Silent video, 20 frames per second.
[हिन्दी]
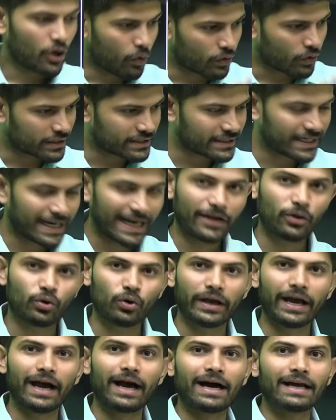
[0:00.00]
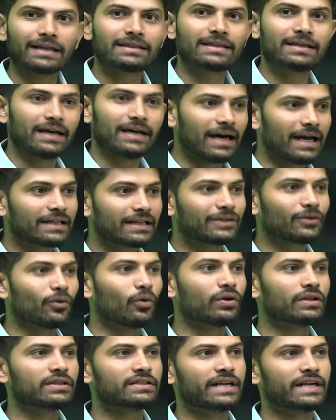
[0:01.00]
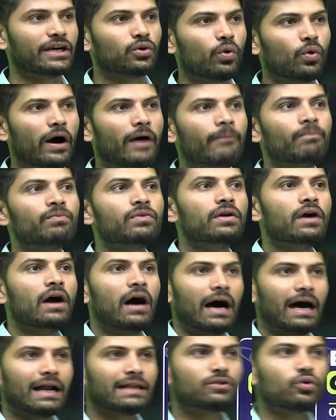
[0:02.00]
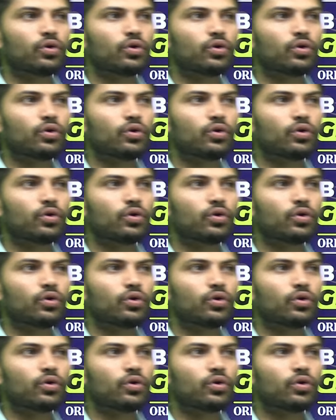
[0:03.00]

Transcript: ओरिजिनेट हो गया अर्थ अर्थ ओरिजिनेट हुआ अर्थ